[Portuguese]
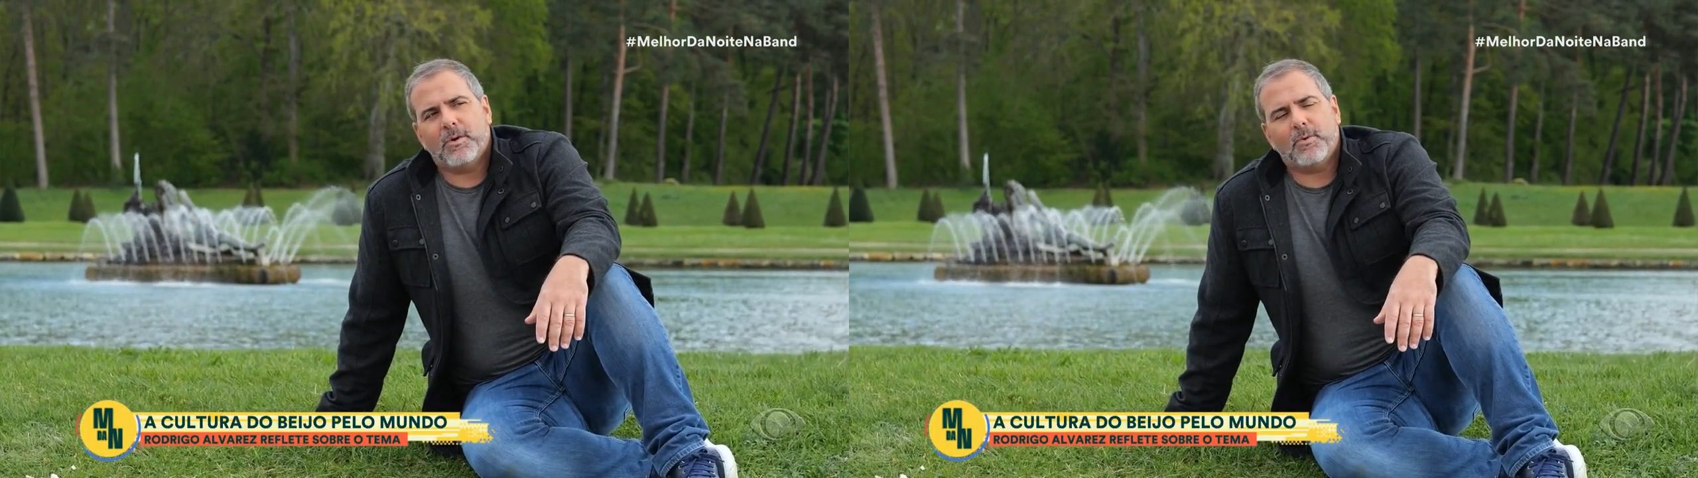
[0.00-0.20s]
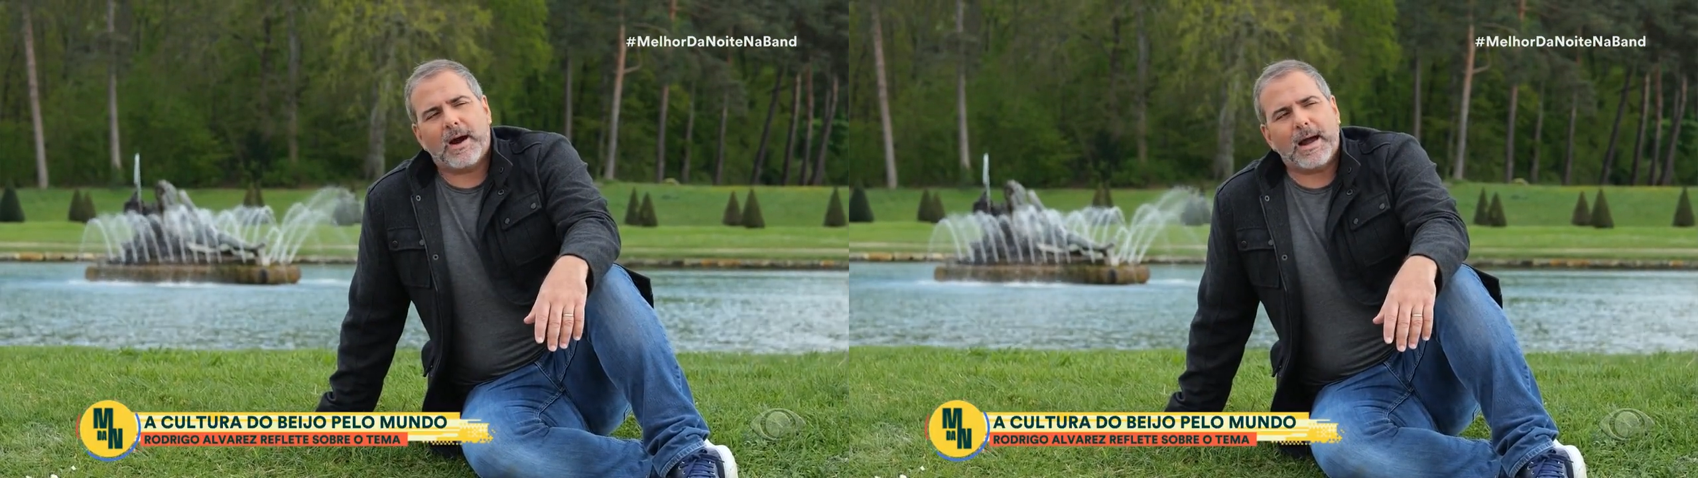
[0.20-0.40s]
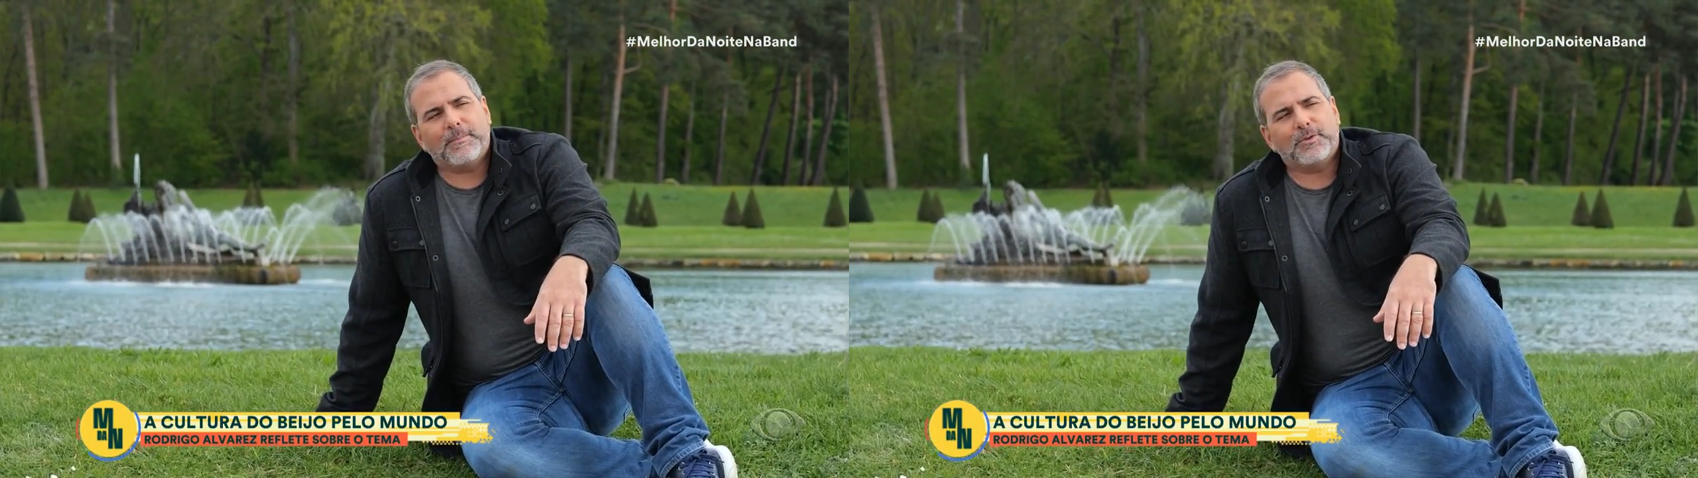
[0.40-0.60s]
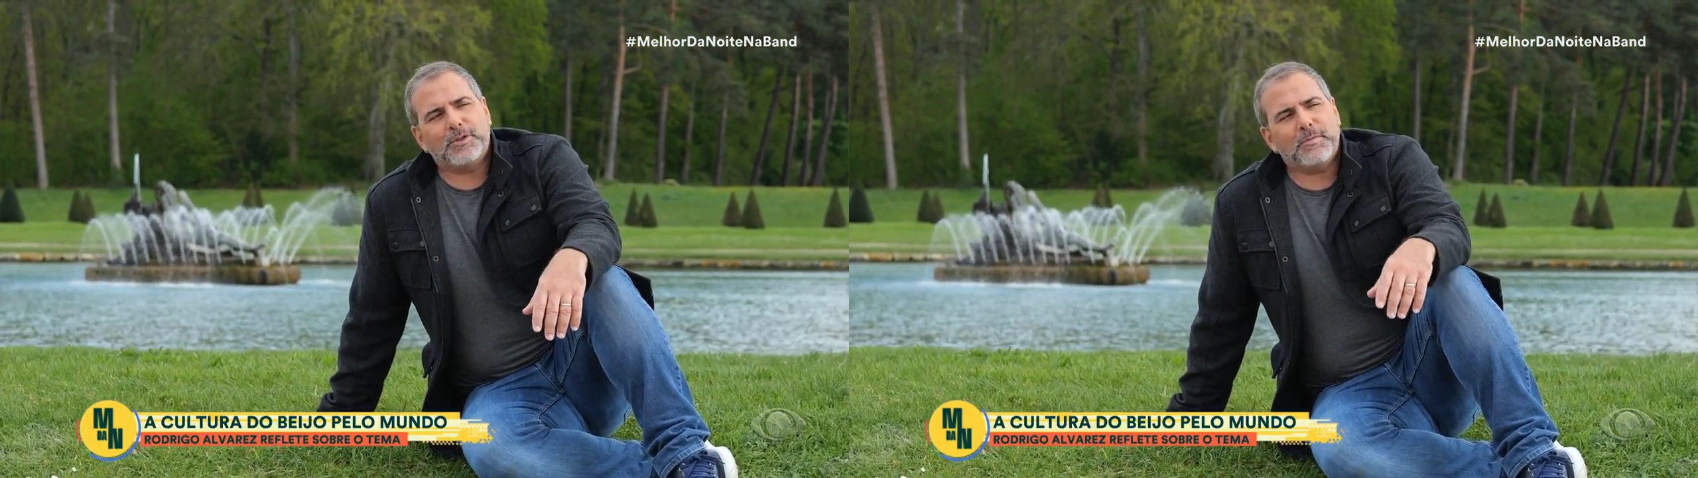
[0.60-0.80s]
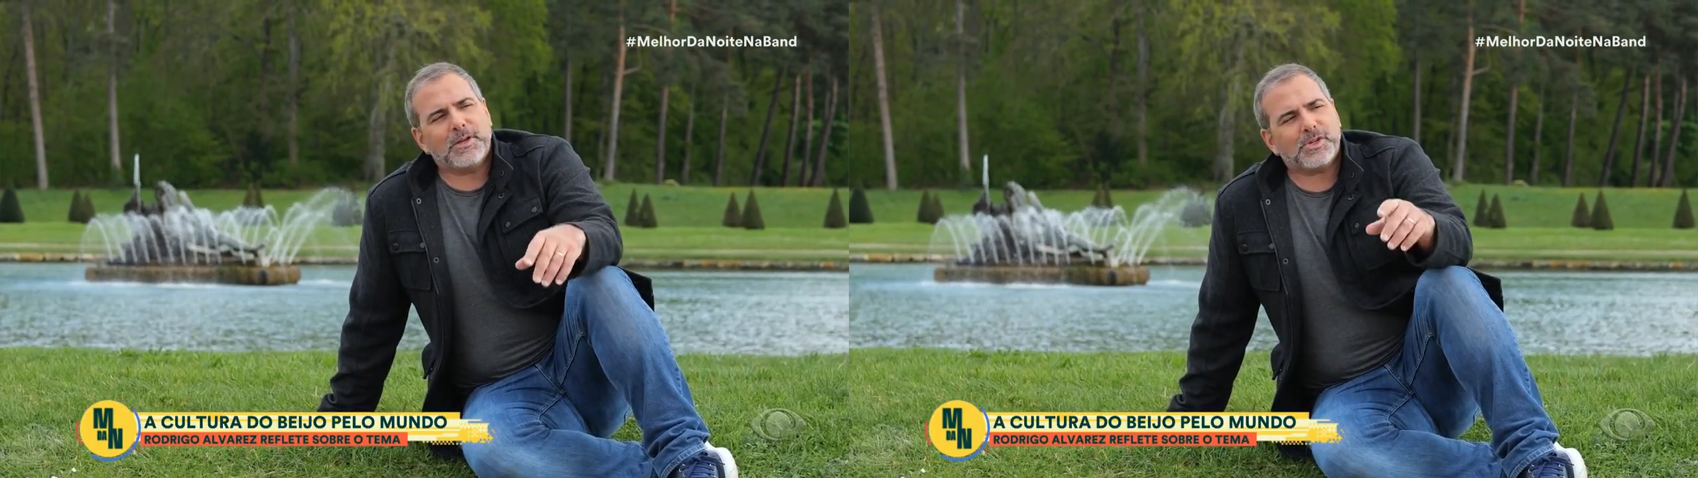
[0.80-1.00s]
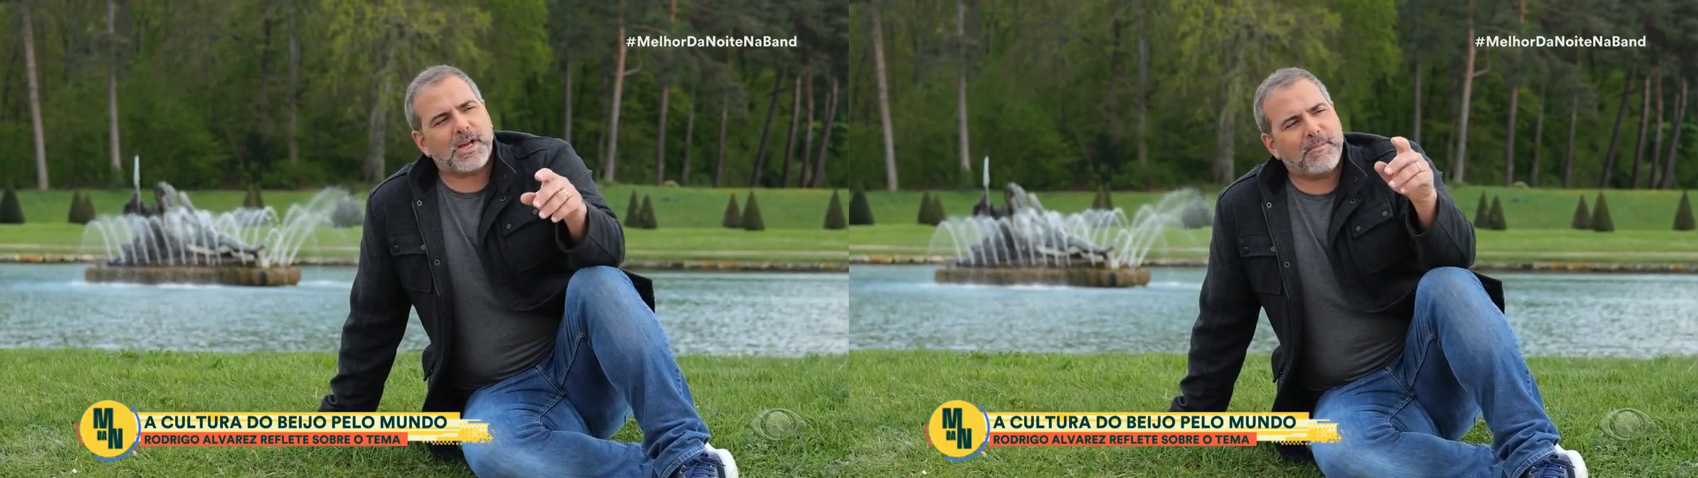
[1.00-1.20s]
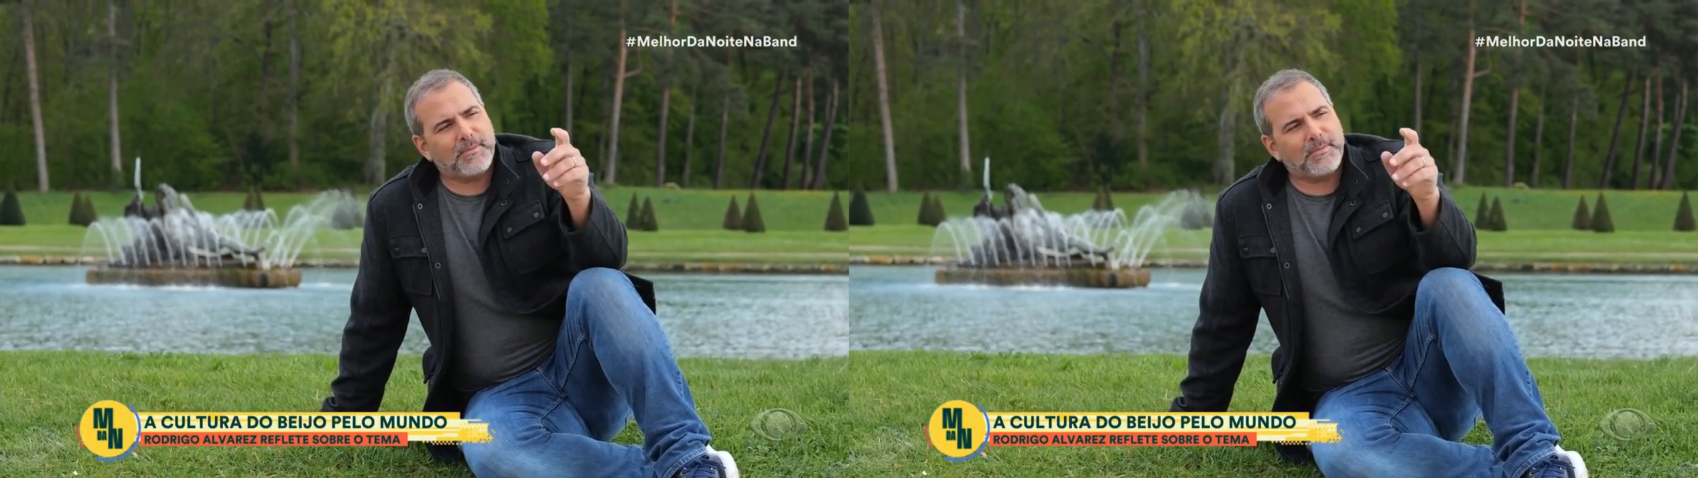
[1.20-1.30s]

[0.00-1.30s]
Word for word: o hábito de beijar